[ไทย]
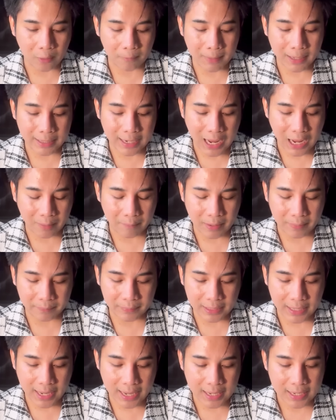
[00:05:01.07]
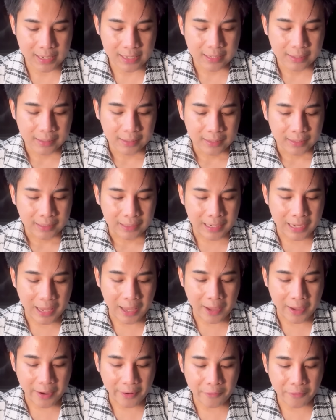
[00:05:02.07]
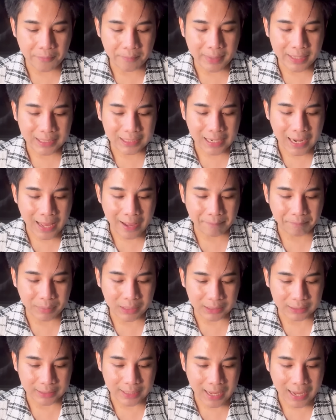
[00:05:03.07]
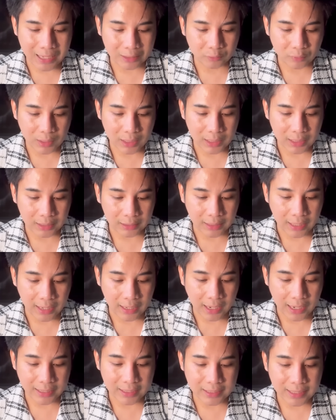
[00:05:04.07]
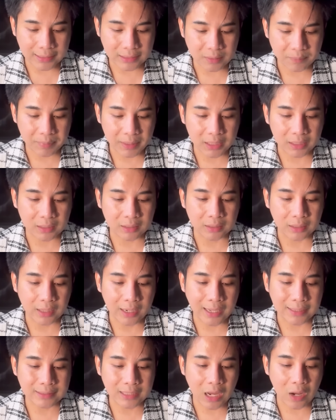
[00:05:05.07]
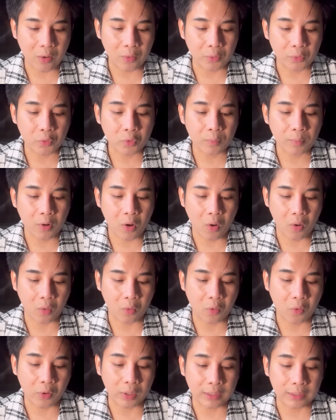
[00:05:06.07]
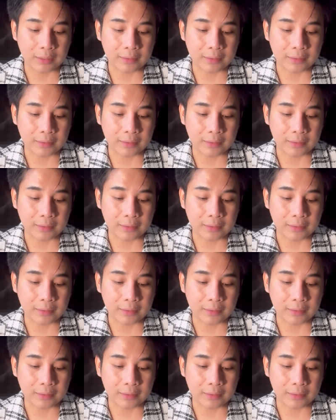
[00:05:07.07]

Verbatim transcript: อกมาด่าแบบเนี้ยแล้วไม่กล้าเปิดหน้าตัวเองเนี่ย อันนี้น่าจะเป็นน่าจะเอารูปของคน